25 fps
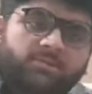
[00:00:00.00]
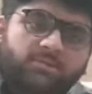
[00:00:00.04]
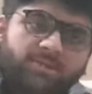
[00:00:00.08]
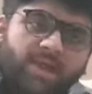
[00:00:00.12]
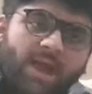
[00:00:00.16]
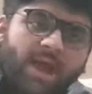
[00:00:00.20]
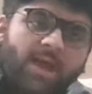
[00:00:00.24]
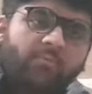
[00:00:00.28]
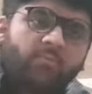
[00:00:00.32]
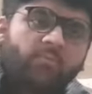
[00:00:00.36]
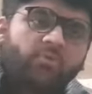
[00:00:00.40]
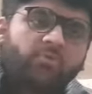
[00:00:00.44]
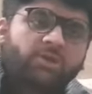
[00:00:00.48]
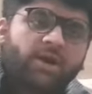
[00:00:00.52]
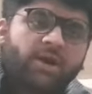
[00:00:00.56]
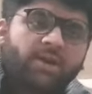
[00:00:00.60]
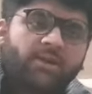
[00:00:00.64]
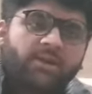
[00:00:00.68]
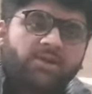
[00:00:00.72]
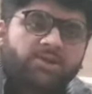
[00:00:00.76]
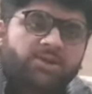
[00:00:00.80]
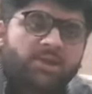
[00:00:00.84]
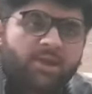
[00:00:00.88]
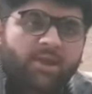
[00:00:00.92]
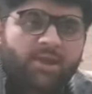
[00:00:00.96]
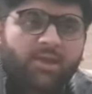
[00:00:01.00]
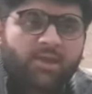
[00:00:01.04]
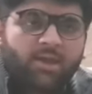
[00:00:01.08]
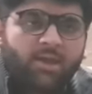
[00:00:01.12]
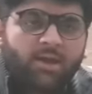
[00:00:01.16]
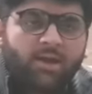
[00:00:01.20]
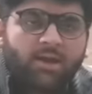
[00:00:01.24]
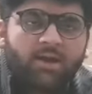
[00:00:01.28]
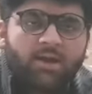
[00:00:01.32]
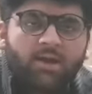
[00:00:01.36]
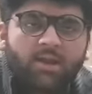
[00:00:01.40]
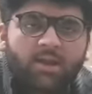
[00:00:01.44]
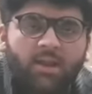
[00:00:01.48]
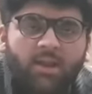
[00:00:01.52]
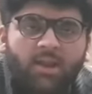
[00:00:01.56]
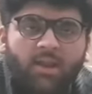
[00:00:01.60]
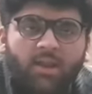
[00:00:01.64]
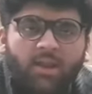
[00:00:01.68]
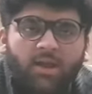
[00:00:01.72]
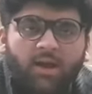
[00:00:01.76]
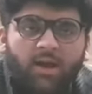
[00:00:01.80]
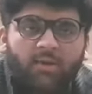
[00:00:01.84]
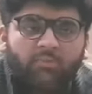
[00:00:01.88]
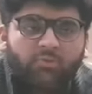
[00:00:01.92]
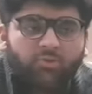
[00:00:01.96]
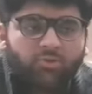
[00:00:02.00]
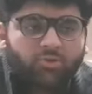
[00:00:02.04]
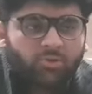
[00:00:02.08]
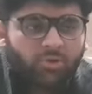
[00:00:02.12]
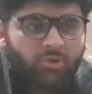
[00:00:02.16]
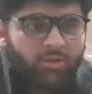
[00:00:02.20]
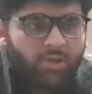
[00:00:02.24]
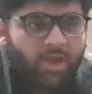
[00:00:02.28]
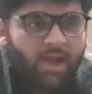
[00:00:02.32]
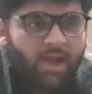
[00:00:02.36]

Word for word: टाइम गुजारने चला गया अब उसको ये